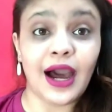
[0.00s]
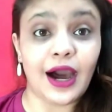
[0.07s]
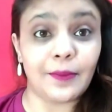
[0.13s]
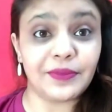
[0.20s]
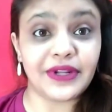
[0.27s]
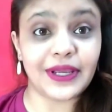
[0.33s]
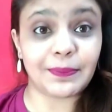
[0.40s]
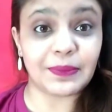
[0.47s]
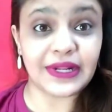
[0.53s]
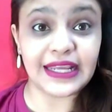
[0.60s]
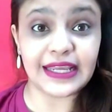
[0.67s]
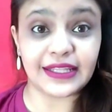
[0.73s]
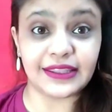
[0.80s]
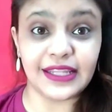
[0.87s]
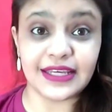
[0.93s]
हमने अपने
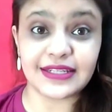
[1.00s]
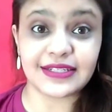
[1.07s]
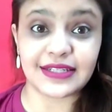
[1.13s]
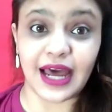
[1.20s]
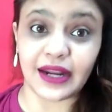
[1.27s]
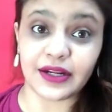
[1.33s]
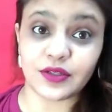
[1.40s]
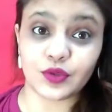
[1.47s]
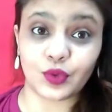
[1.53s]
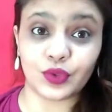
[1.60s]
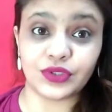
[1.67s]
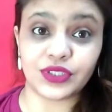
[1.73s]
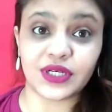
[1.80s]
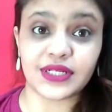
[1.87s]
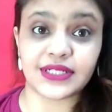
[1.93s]
इतने सारे
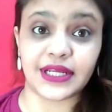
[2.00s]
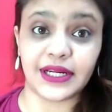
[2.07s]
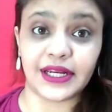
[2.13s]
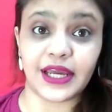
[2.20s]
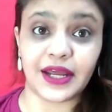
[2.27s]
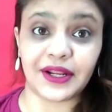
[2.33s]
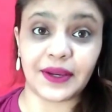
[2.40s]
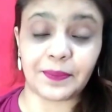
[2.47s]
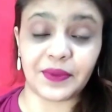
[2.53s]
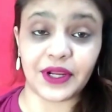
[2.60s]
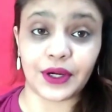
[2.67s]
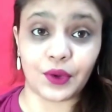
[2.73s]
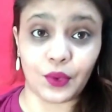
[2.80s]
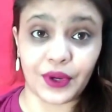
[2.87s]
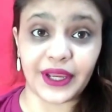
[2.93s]
सोल्जर्स इंडिया ने
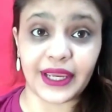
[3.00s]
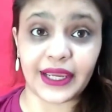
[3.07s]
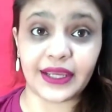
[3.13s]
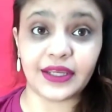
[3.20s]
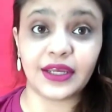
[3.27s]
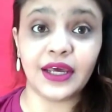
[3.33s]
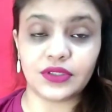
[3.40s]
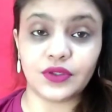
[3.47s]
अपने खोए हैं